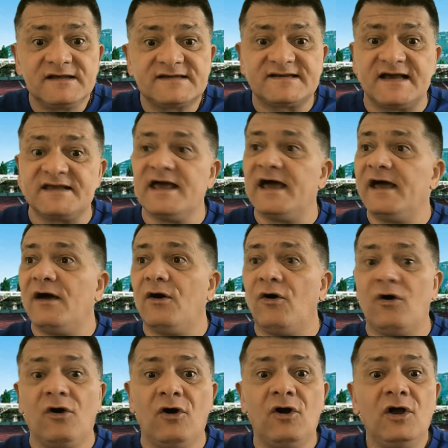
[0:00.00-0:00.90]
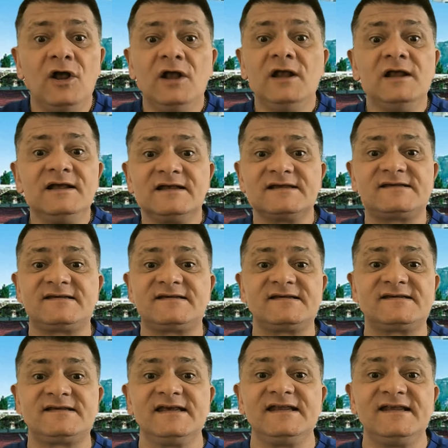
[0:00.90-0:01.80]
Ça y est, euh,
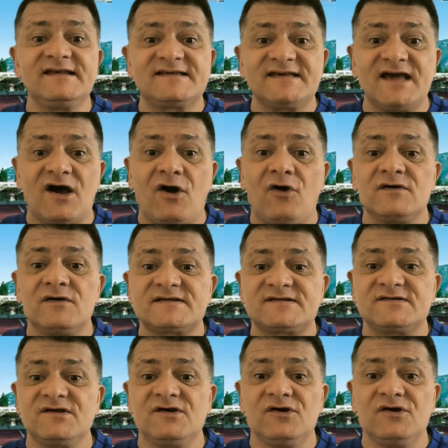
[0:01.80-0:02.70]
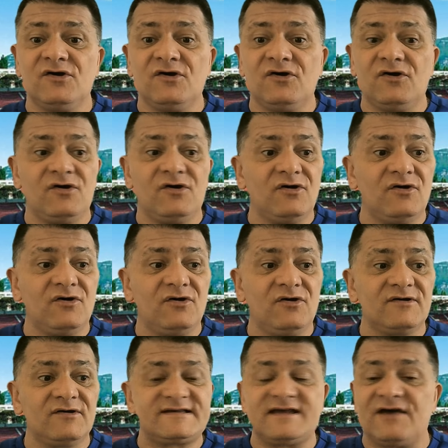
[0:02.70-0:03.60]
c'est des errances,
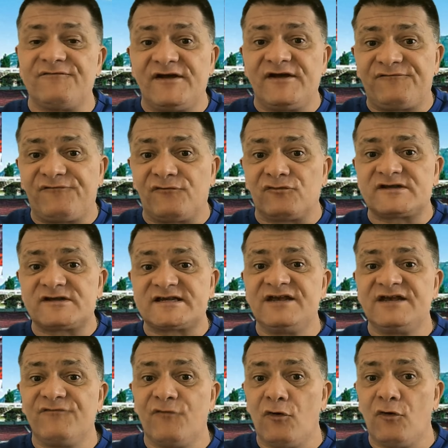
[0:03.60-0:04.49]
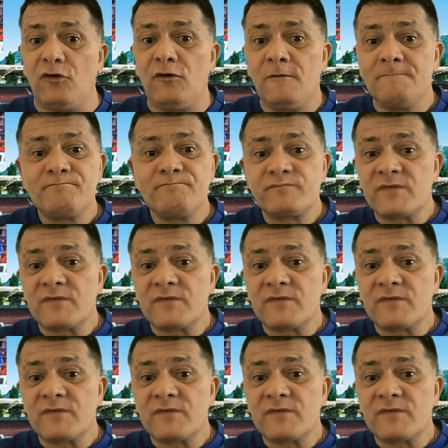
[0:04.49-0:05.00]
euh, Servette font ce qu'il veut,